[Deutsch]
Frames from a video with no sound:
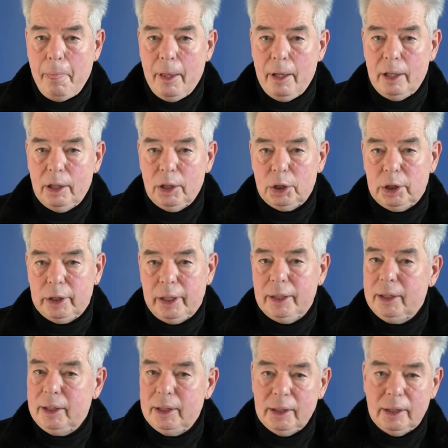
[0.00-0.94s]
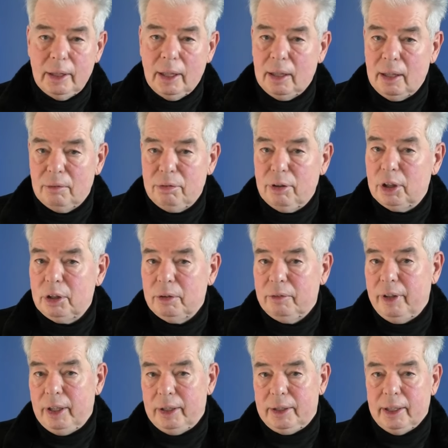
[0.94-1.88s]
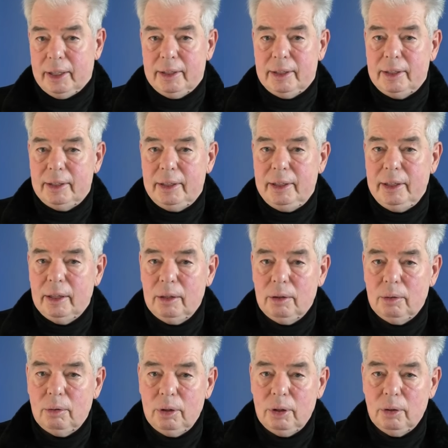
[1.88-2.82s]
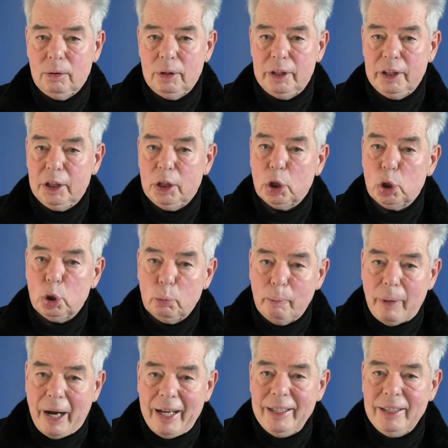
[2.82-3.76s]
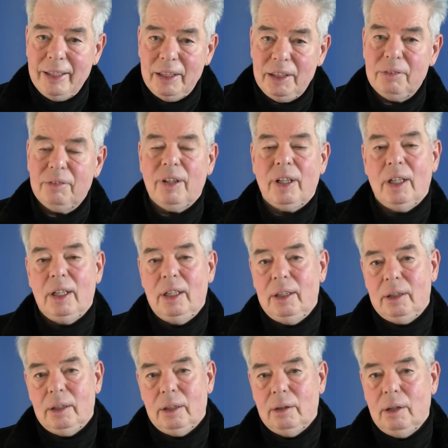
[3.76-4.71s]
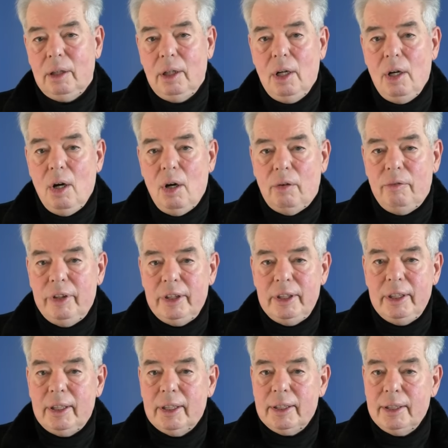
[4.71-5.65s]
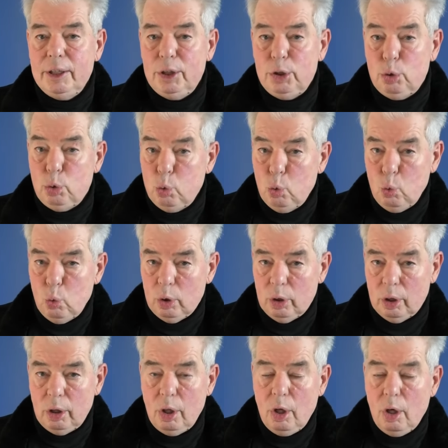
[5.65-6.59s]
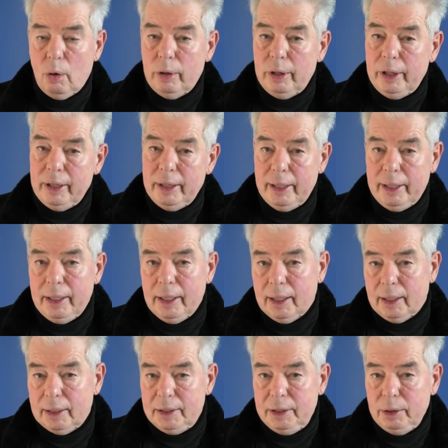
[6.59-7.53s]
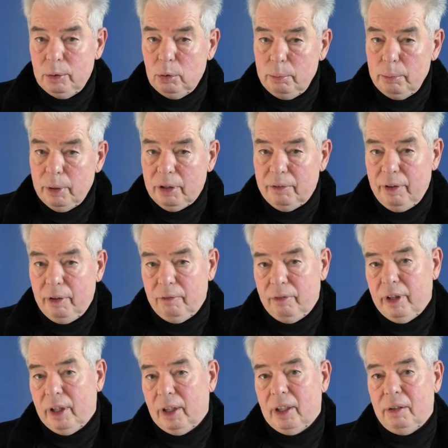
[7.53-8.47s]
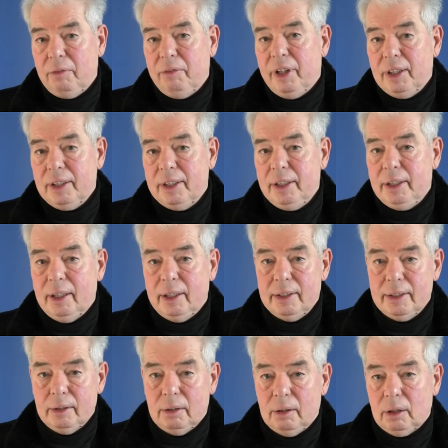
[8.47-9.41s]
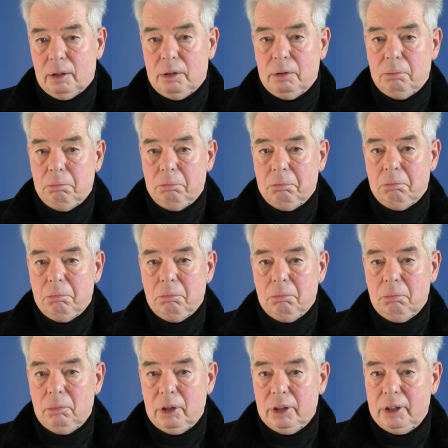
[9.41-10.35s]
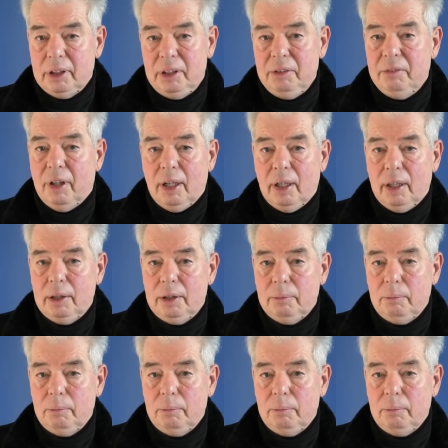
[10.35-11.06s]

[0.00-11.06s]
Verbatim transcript: ständig in einer falschen Welt existieren und, und sich geschmeidig verhalten. Und wenn sie das nicht tun und in der Hierarchie unbequem werden, dann werden sie da entsorgt. Das ist die Wahrheit.